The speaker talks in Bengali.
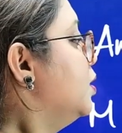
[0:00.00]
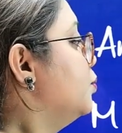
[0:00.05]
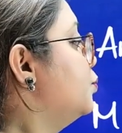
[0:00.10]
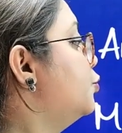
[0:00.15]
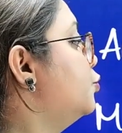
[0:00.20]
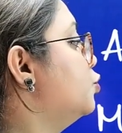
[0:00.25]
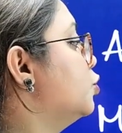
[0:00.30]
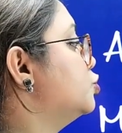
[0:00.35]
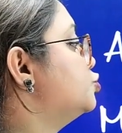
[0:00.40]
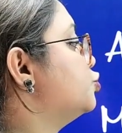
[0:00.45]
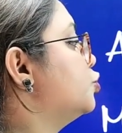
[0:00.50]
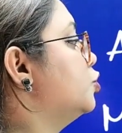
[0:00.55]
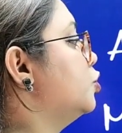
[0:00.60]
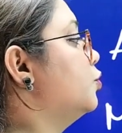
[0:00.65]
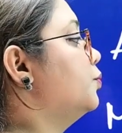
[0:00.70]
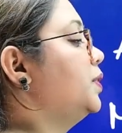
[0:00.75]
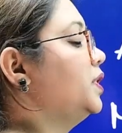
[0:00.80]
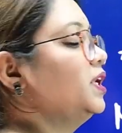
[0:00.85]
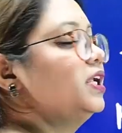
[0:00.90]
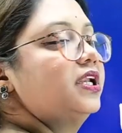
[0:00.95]
পুরো ষোলো
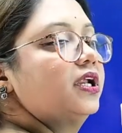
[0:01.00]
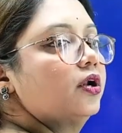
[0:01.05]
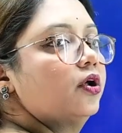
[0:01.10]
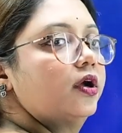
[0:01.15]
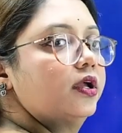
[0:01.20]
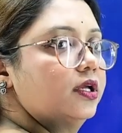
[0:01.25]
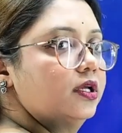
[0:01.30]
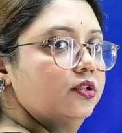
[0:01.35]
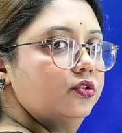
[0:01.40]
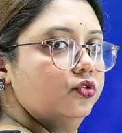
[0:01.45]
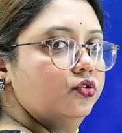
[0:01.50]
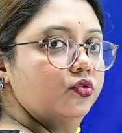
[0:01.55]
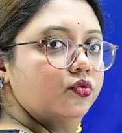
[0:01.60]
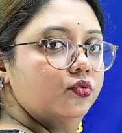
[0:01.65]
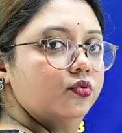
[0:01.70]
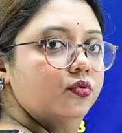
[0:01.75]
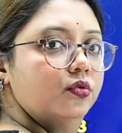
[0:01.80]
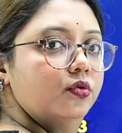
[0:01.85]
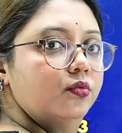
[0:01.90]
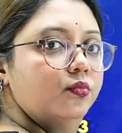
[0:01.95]
মিনিটে নয় কিন্তু
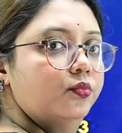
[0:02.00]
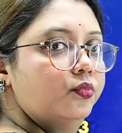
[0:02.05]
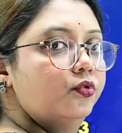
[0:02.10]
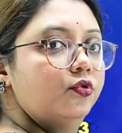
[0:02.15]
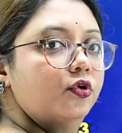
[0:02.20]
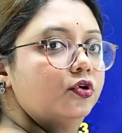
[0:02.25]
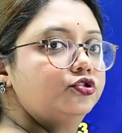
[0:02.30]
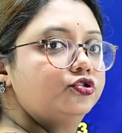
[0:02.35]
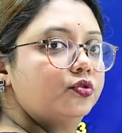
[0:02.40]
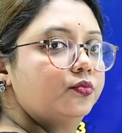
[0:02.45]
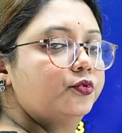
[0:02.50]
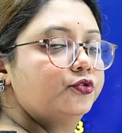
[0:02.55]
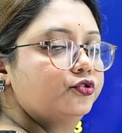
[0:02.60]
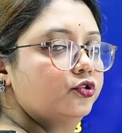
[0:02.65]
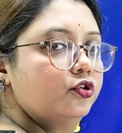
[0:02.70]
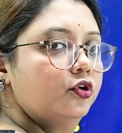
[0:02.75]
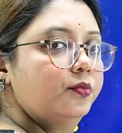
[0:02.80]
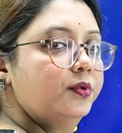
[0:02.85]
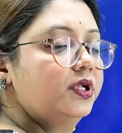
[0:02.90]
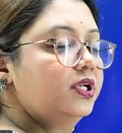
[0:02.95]
পুরো
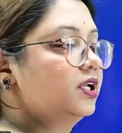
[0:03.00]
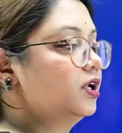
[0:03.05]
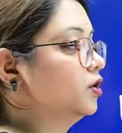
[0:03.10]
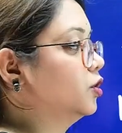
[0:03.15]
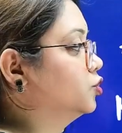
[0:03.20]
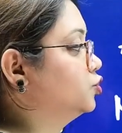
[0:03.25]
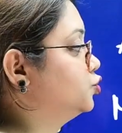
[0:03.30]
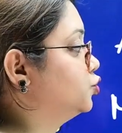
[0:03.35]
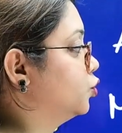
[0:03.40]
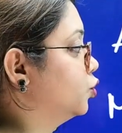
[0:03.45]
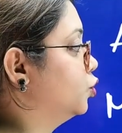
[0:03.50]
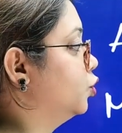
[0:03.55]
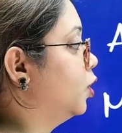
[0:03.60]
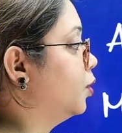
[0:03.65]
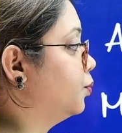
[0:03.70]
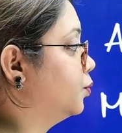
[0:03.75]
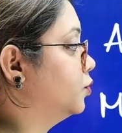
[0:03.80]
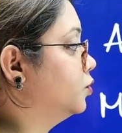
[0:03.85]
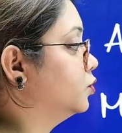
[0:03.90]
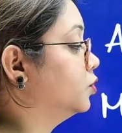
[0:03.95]
ষোলো মিনিটে নয় ষোলো
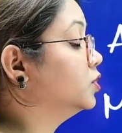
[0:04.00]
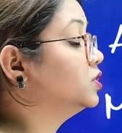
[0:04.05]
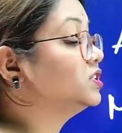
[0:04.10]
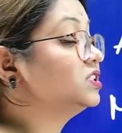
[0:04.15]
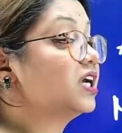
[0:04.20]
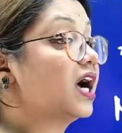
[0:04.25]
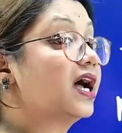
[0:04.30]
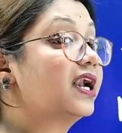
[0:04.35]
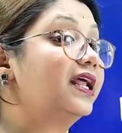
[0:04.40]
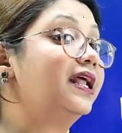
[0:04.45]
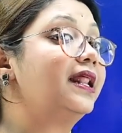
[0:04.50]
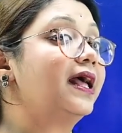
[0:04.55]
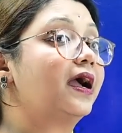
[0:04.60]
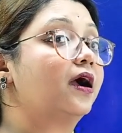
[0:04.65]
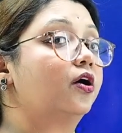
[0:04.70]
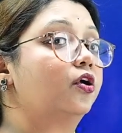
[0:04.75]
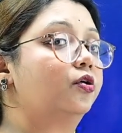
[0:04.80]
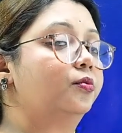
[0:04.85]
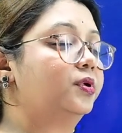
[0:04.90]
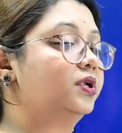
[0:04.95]
পূর্ণ চারের
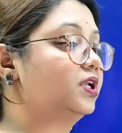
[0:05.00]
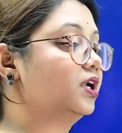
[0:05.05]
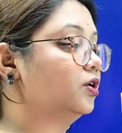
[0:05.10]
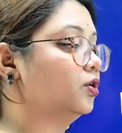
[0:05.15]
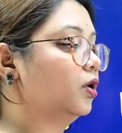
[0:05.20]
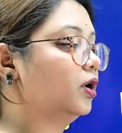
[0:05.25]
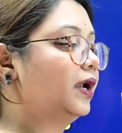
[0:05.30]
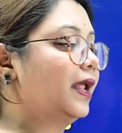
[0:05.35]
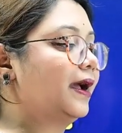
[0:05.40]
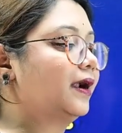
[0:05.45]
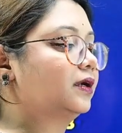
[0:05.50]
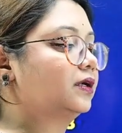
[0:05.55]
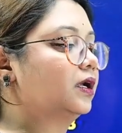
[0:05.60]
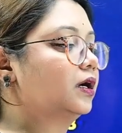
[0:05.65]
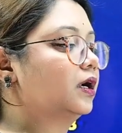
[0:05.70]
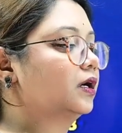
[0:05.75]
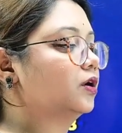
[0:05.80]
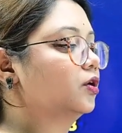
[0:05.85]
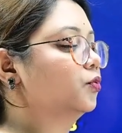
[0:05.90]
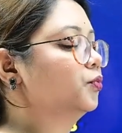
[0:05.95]
এগারো মিনিটে ডট একটা
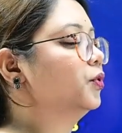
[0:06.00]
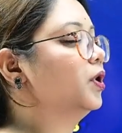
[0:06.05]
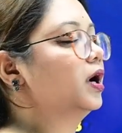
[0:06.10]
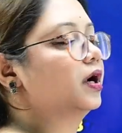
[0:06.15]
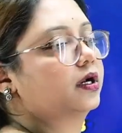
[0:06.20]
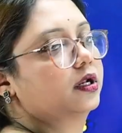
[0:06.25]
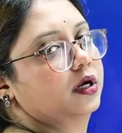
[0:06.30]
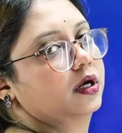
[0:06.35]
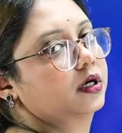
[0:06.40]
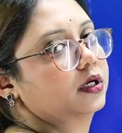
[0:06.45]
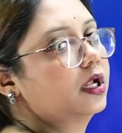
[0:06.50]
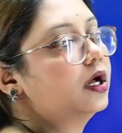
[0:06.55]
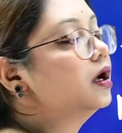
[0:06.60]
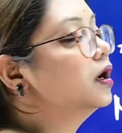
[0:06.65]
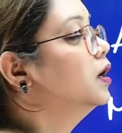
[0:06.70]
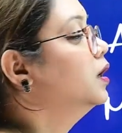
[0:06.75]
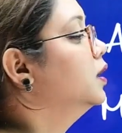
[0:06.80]
কাটার উপর একটা কাটা